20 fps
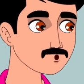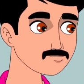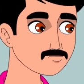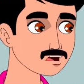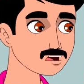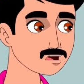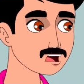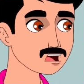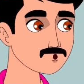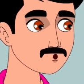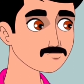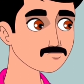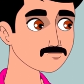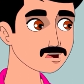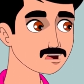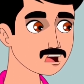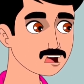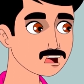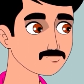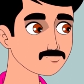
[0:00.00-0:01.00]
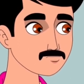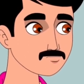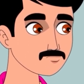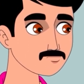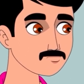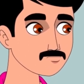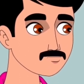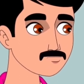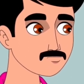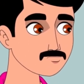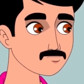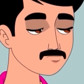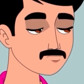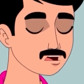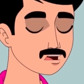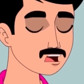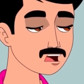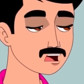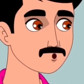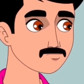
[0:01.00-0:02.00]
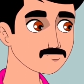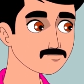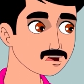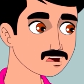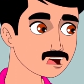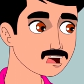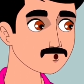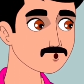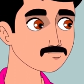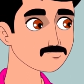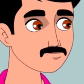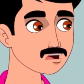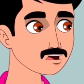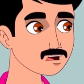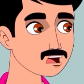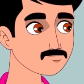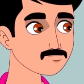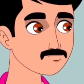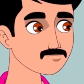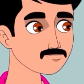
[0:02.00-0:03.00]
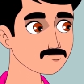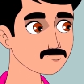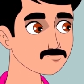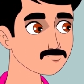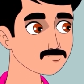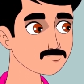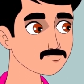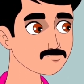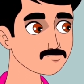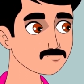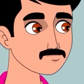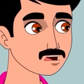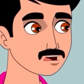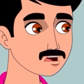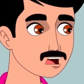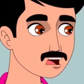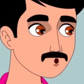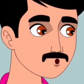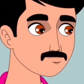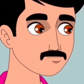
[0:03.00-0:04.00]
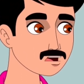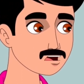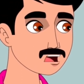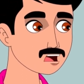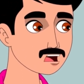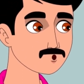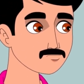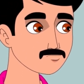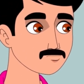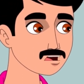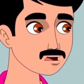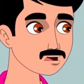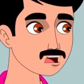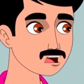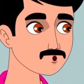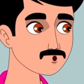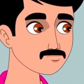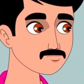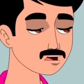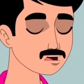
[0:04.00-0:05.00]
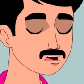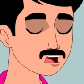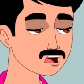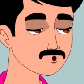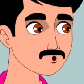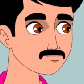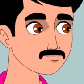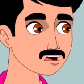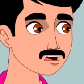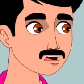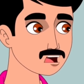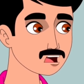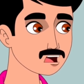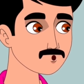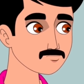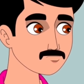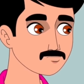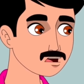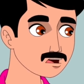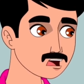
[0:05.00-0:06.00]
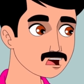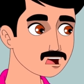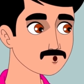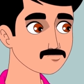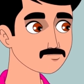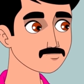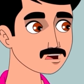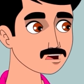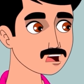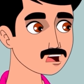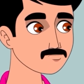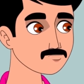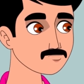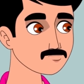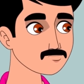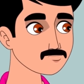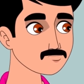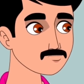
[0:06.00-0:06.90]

తన అనాథ కూడా కాదు అలా నటించిందంతే ఆస్తి అంతా తన పేరును రాయించుకుని నన్ను మోసం చేసిందమ్మా